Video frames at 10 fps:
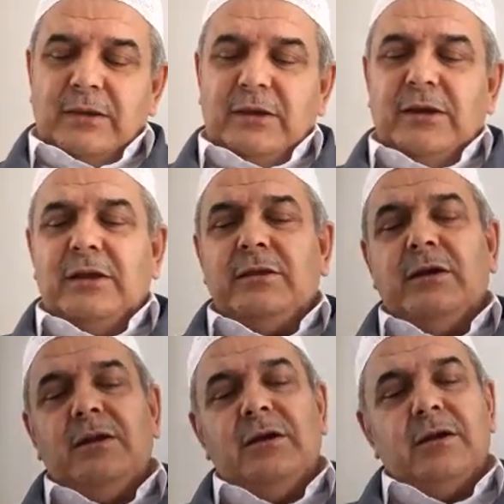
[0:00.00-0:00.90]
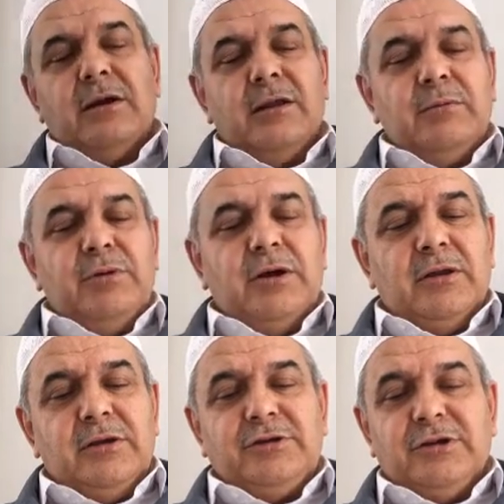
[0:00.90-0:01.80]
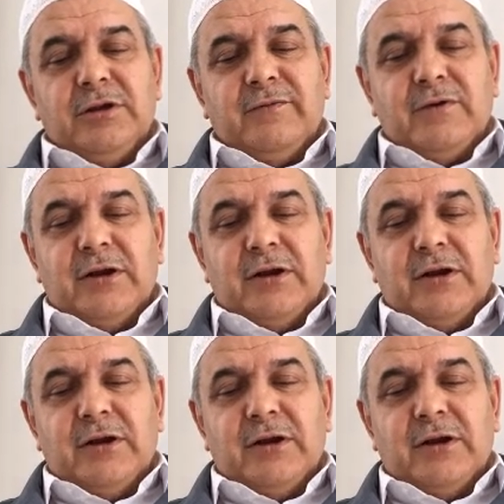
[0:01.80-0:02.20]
Niyetle alakalı bir hadis-i şerif